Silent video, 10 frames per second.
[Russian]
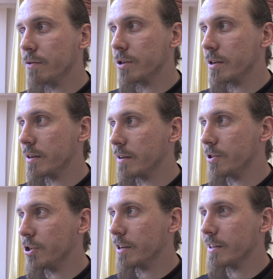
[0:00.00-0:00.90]
уже
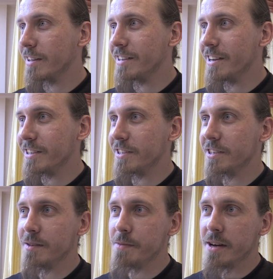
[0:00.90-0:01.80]
человек надеется на
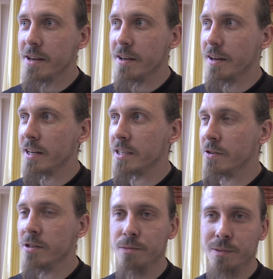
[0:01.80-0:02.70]
себя и
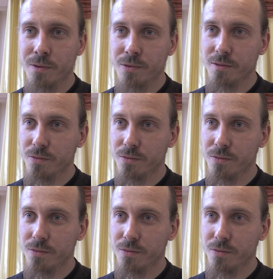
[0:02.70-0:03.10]
остается без помощи